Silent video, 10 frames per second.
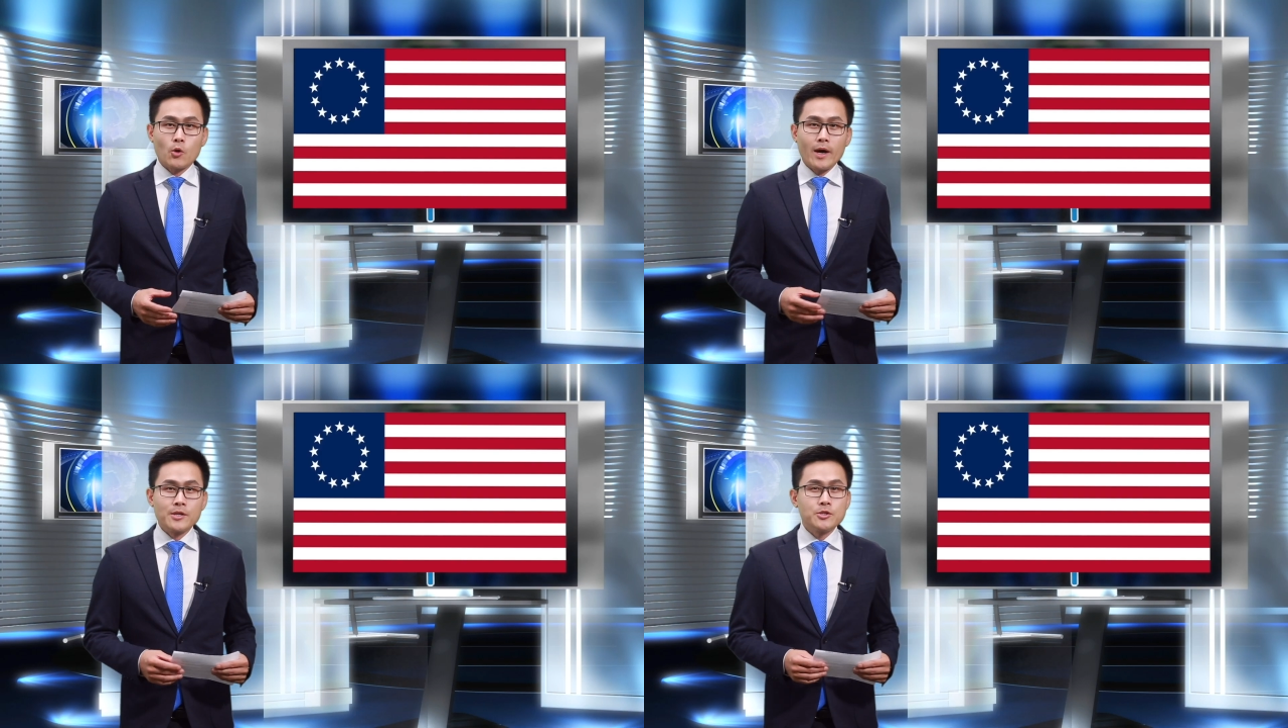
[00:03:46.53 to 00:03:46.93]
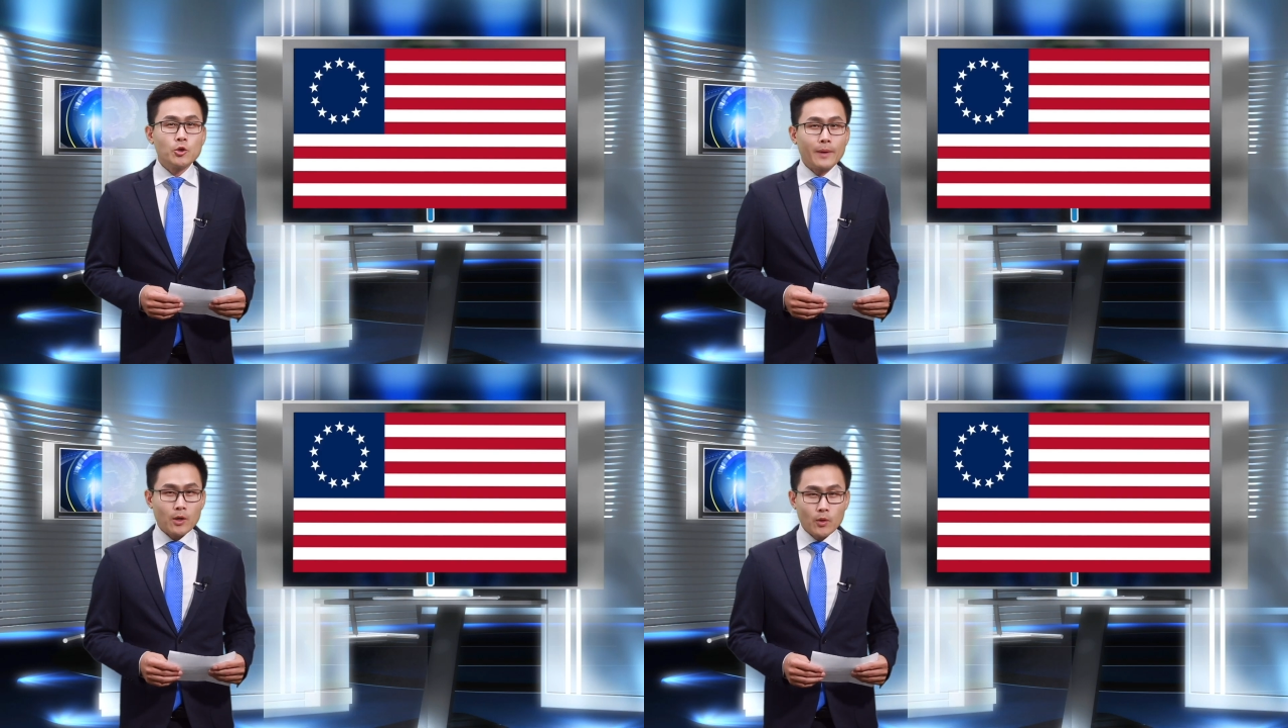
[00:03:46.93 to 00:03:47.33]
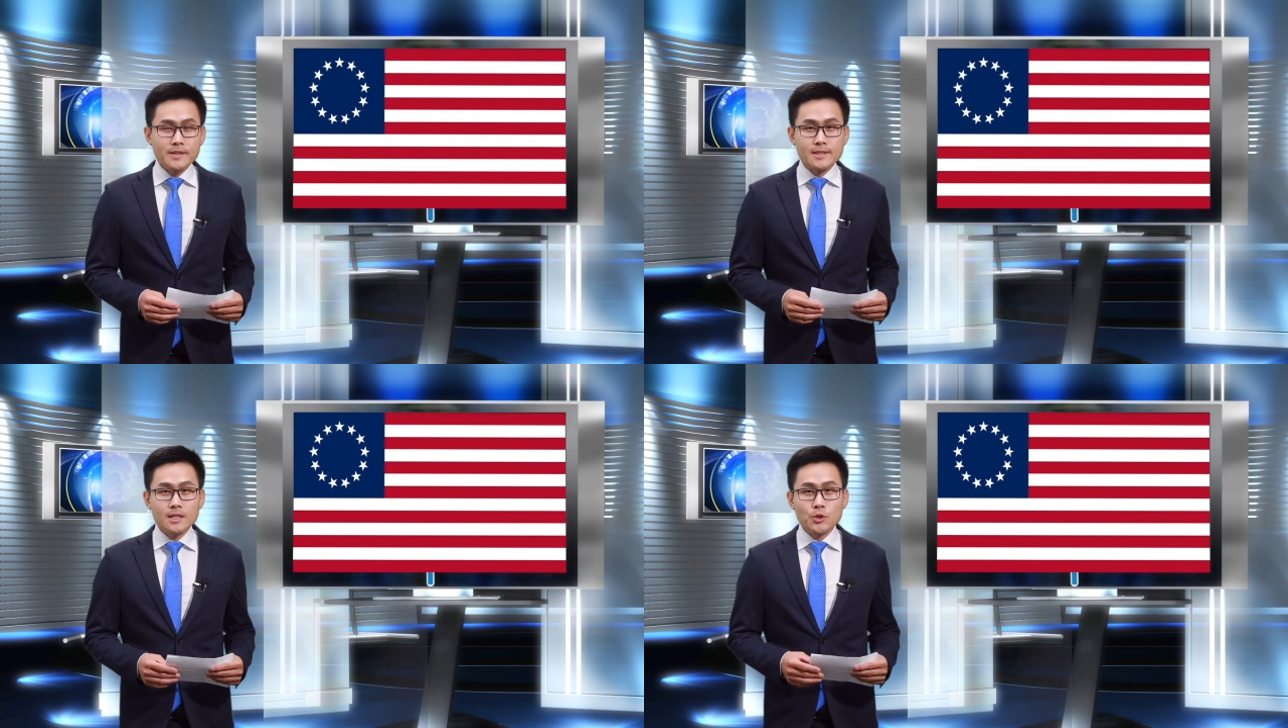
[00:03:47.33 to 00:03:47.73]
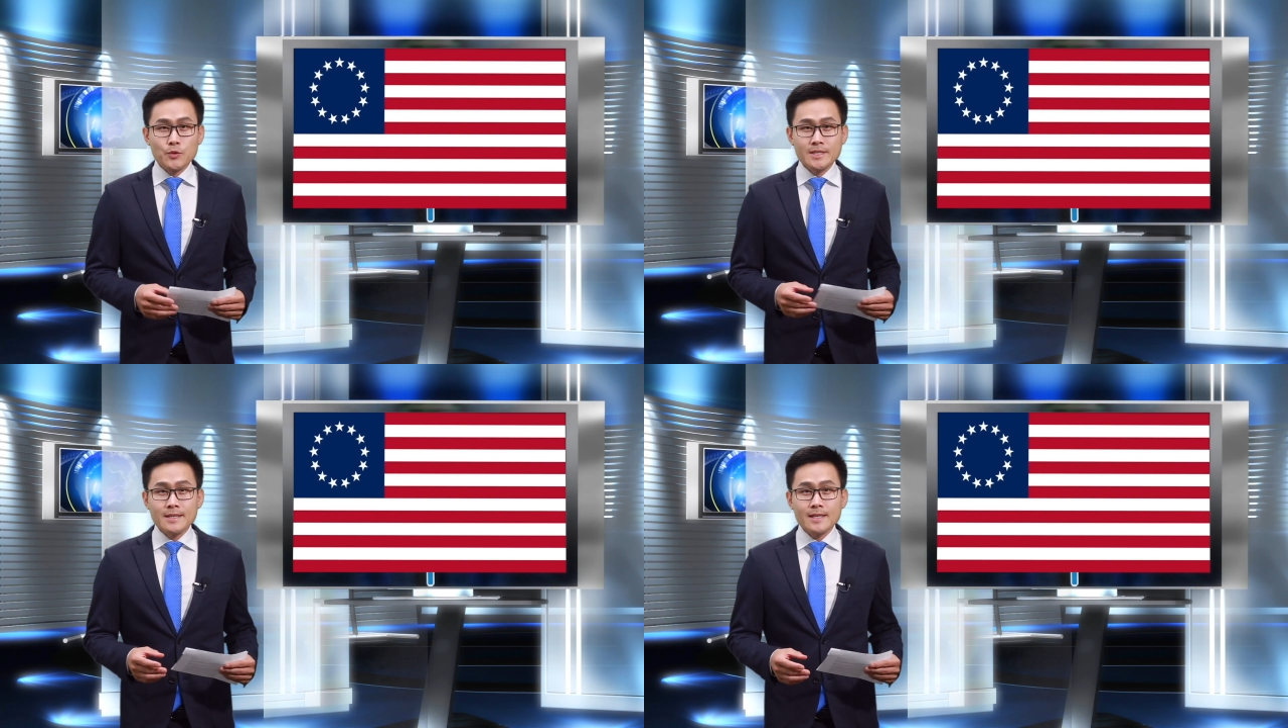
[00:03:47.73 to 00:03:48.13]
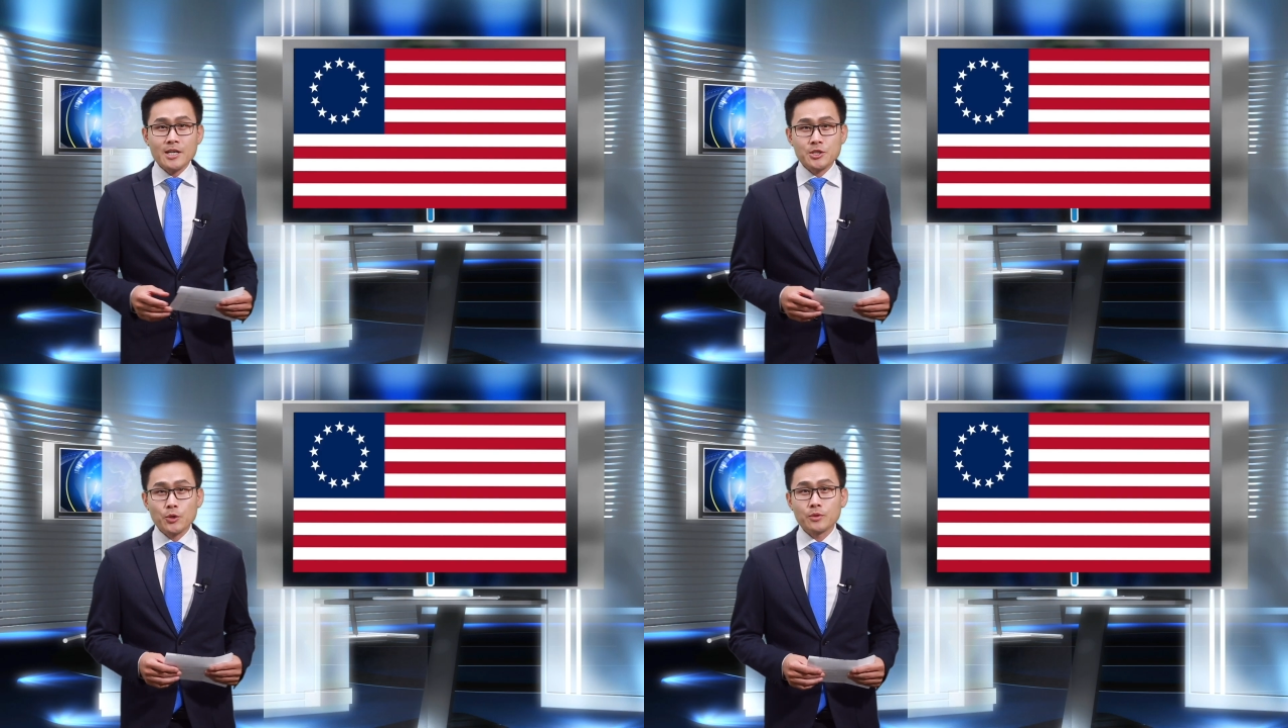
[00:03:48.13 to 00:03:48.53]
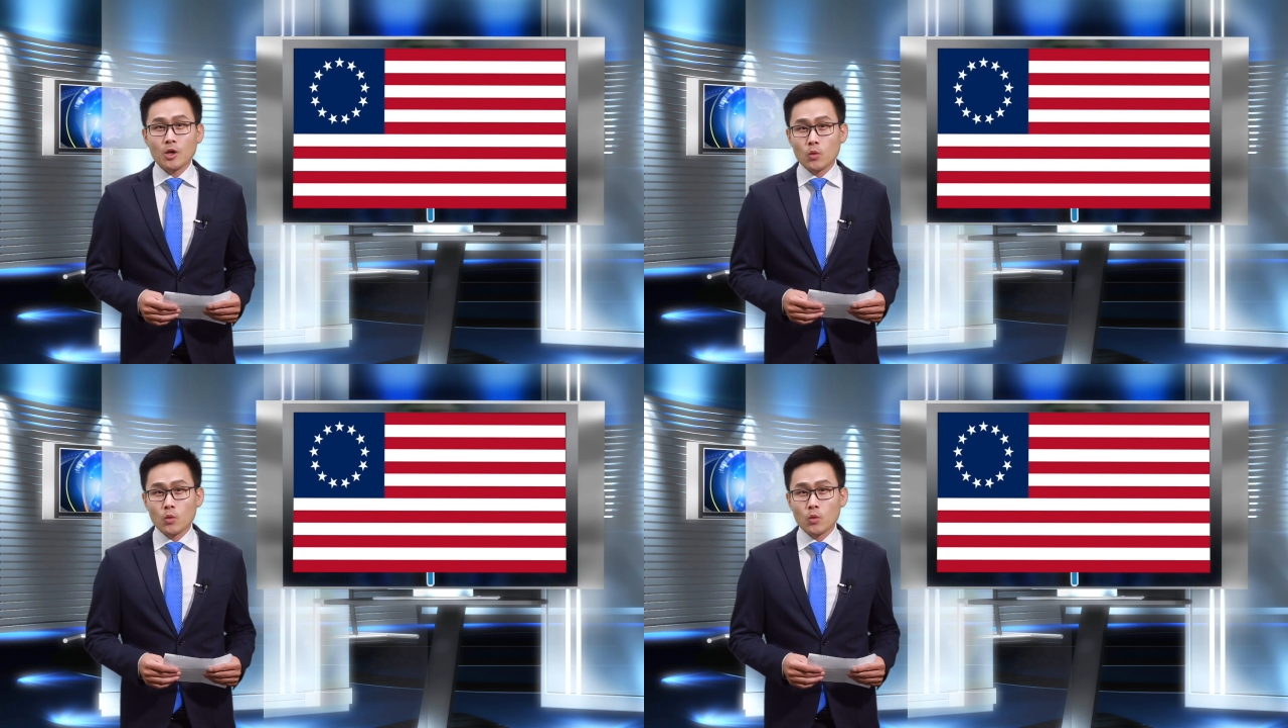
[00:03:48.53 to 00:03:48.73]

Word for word: 款旧版国旗与现在使用的